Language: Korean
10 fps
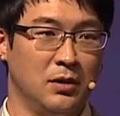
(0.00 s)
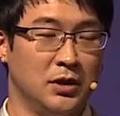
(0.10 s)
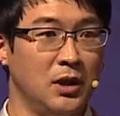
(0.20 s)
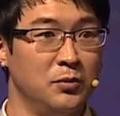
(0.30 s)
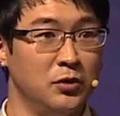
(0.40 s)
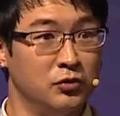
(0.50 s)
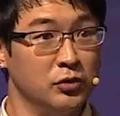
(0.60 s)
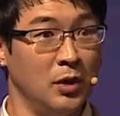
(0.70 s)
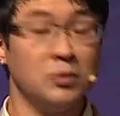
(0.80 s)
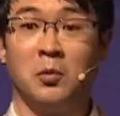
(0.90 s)
사람들은
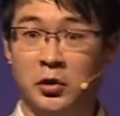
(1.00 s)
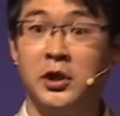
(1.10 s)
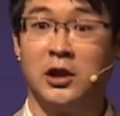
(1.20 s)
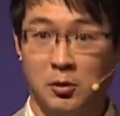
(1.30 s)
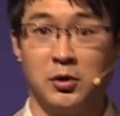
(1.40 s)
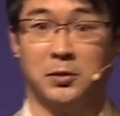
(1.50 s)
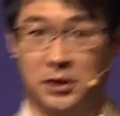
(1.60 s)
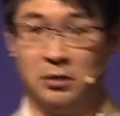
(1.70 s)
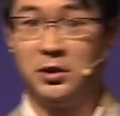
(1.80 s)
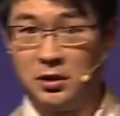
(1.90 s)
어떻게 하냐고
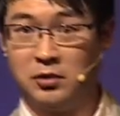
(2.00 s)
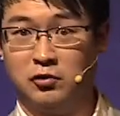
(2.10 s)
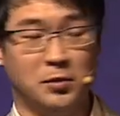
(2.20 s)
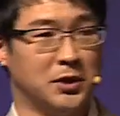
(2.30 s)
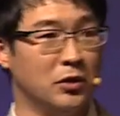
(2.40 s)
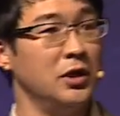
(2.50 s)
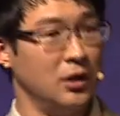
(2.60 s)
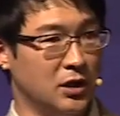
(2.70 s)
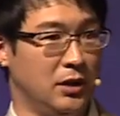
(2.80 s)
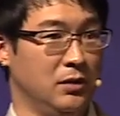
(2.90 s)
물어보세요. 어떻게 하냐고 궁금하세요. 어떻게
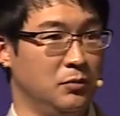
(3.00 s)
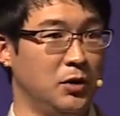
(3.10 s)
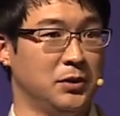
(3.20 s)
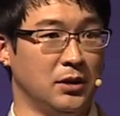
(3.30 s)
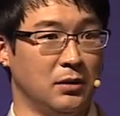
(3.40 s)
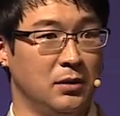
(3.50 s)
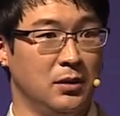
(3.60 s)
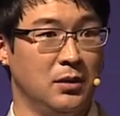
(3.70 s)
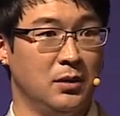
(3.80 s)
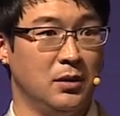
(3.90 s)
할까요? 물어보세요.
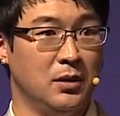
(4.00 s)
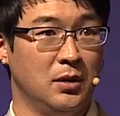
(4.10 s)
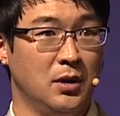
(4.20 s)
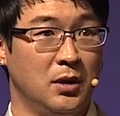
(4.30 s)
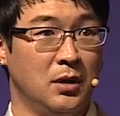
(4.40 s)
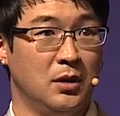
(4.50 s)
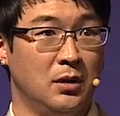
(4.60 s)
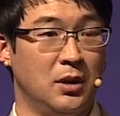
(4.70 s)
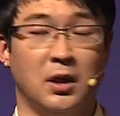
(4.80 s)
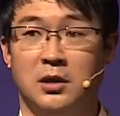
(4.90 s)

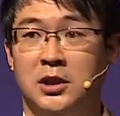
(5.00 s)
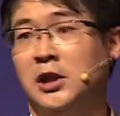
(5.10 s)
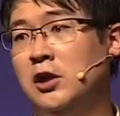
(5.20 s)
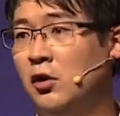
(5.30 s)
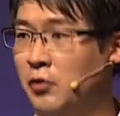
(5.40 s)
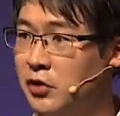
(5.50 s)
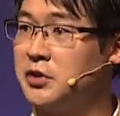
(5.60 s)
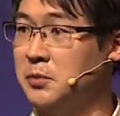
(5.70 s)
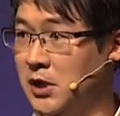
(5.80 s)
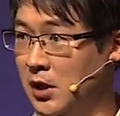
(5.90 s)
예, 제가 달력을
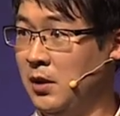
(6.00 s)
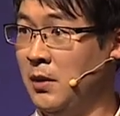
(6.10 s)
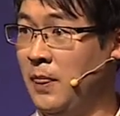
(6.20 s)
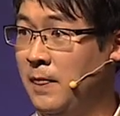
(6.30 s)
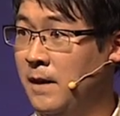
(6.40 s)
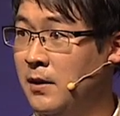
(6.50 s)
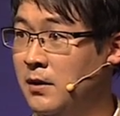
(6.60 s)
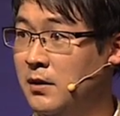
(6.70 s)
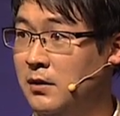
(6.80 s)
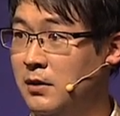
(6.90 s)
외웠습니다.
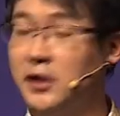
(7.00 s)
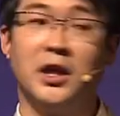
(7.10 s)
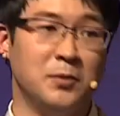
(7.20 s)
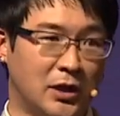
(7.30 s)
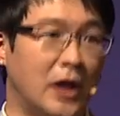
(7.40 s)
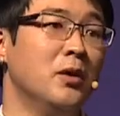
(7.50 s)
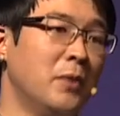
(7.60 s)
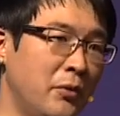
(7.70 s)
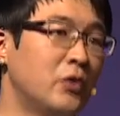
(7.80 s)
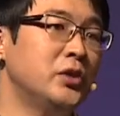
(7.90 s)
간단합니다.
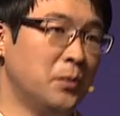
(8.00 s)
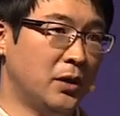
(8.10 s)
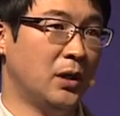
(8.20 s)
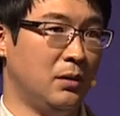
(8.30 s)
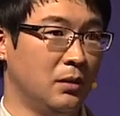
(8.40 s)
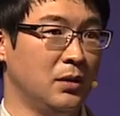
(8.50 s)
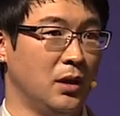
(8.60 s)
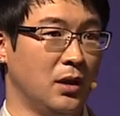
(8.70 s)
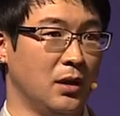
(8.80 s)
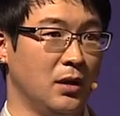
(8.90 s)
달력만 외우시면 돼요.
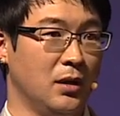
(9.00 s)
네,